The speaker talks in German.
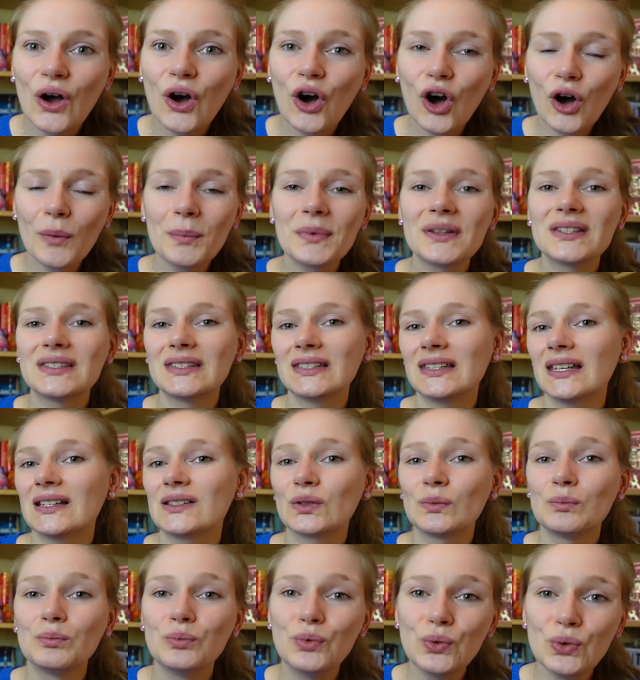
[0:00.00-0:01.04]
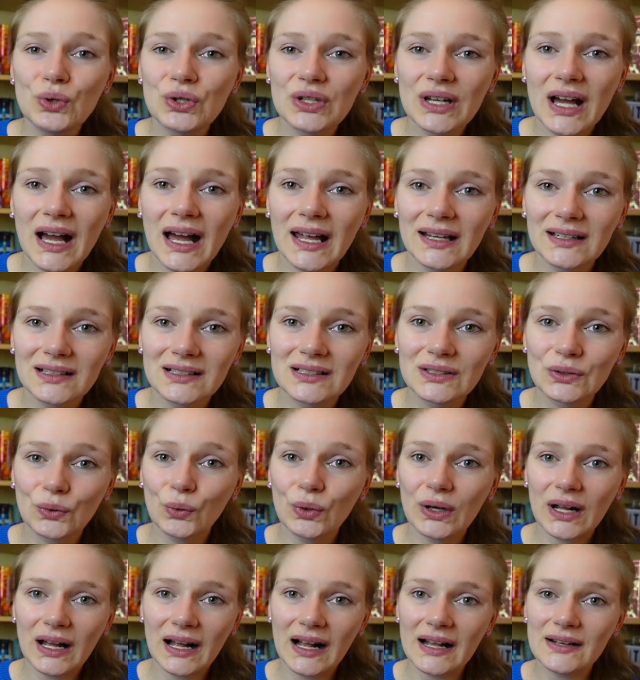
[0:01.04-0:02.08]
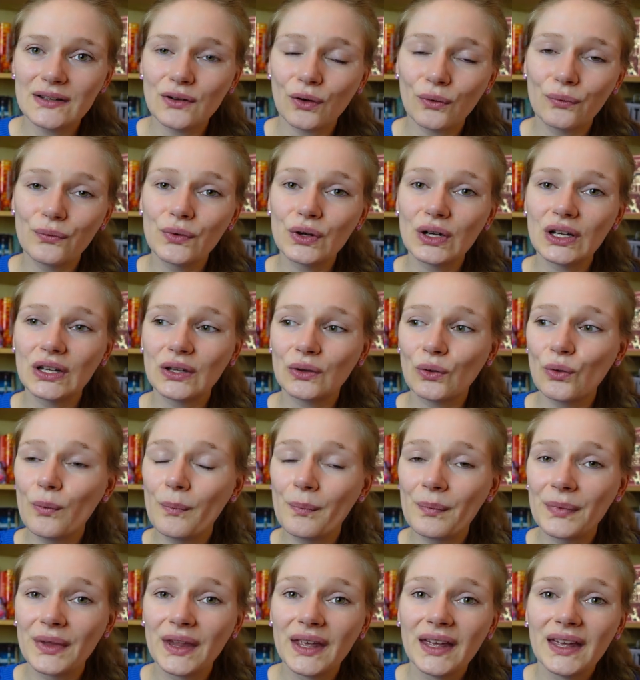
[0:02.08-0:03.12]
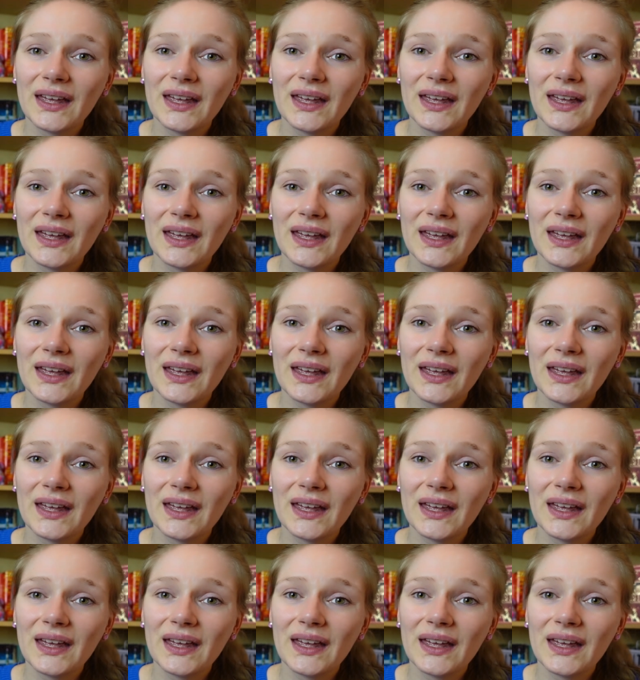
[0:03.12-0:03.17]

ob es sich jetzt um Bücher handelt oder halt auch wirklich um